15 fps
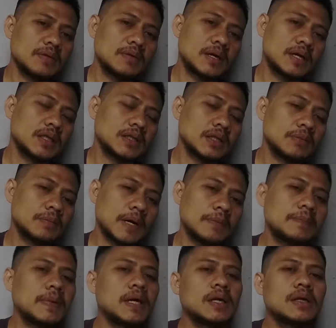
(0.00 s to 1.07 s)
karena
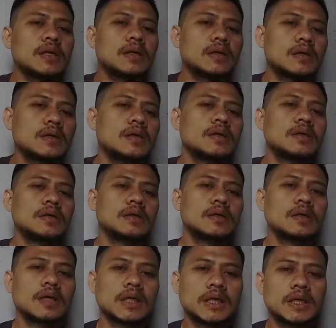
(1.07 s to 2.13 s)
terpapar
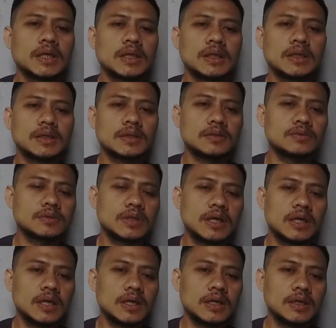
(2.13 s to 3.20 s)
oleh
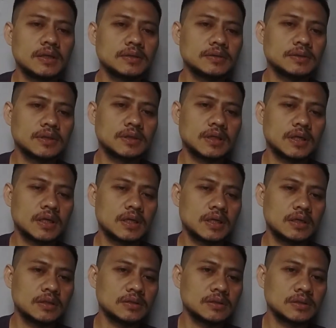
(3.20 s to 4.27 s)
udara ya jadi kadang
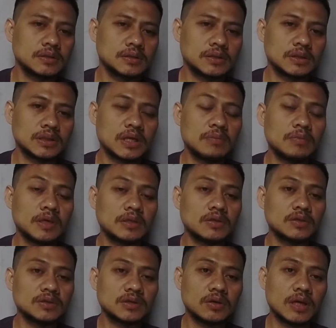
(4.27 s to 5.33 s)
hitam
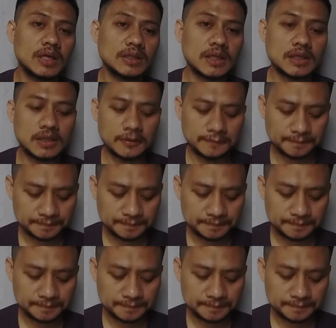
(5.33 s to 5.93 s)
atau coklatan ya